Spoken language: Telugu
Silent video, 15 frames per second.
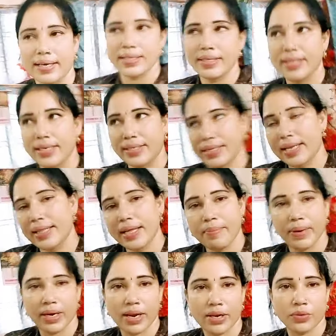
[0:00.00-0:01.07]
అది
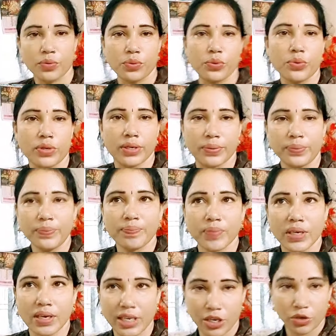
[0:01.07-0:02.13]
తీసుకెళ్దామని అనుకుంటున్నాను
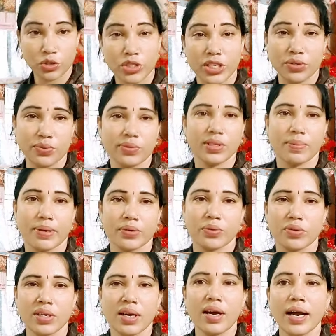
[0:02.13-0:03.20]
ఈరోజు తీసుకుందాం
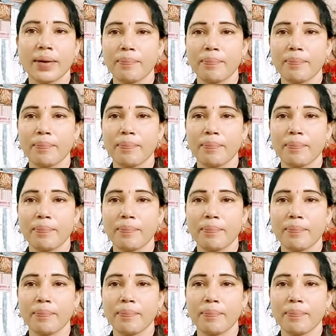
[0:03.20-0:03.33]
అనుకుంటున్నా